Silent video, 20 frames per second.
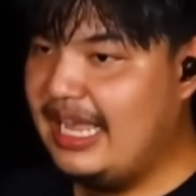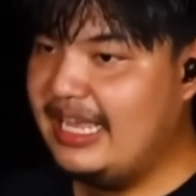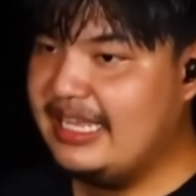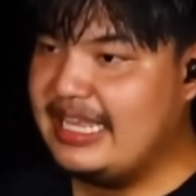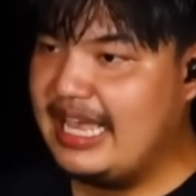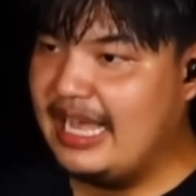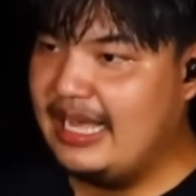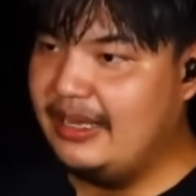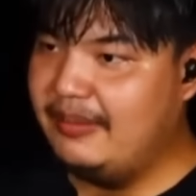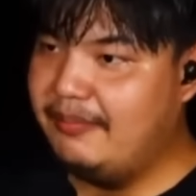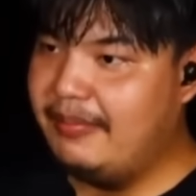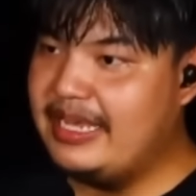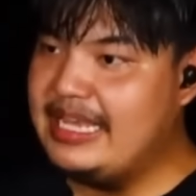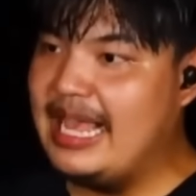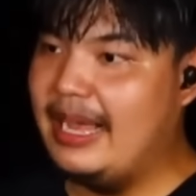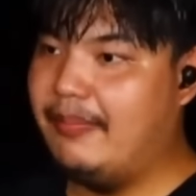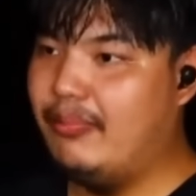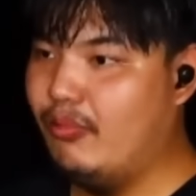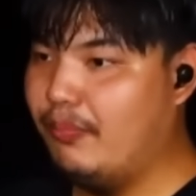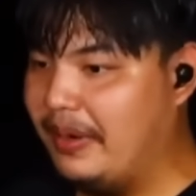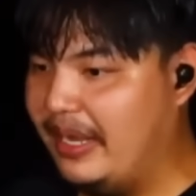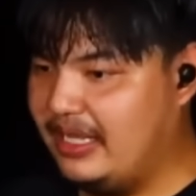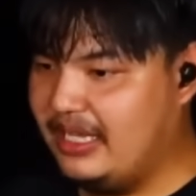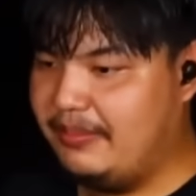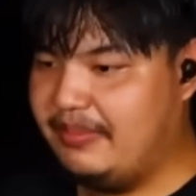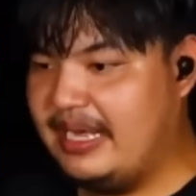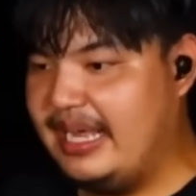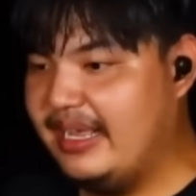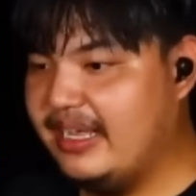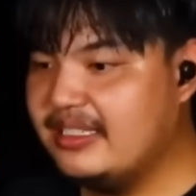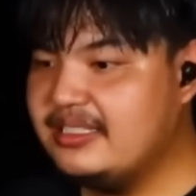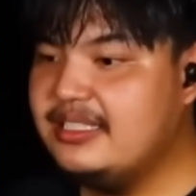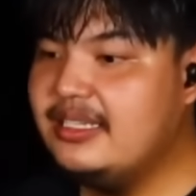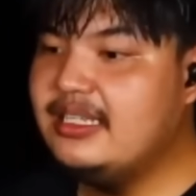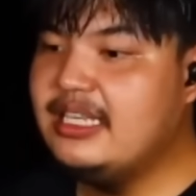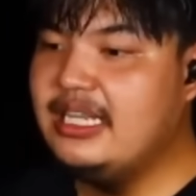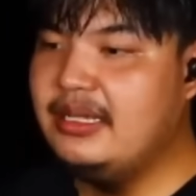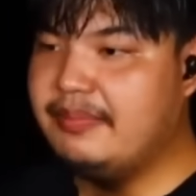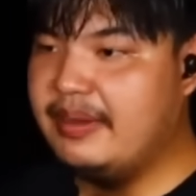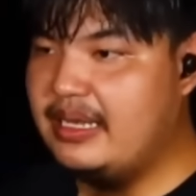ถ้ายังไม่อยากผูกพันกับใครก็
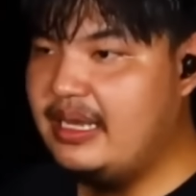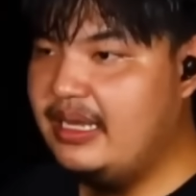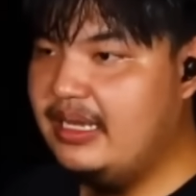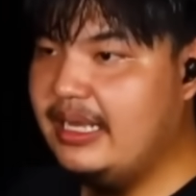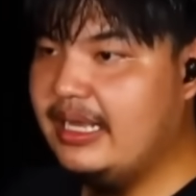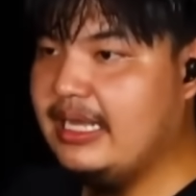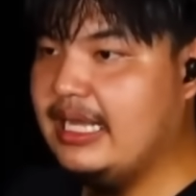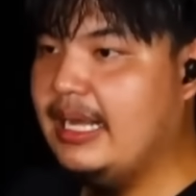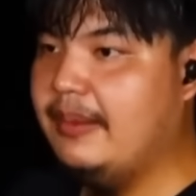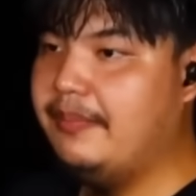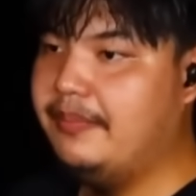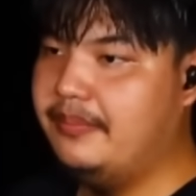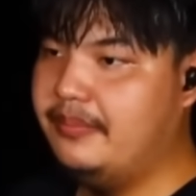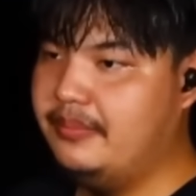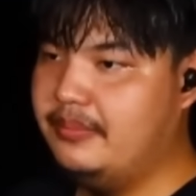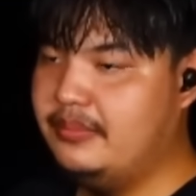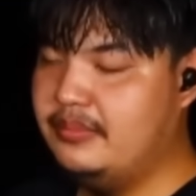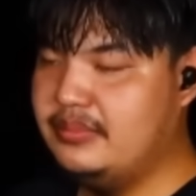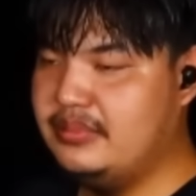ซื้อกินไปเรื่อยๆครับ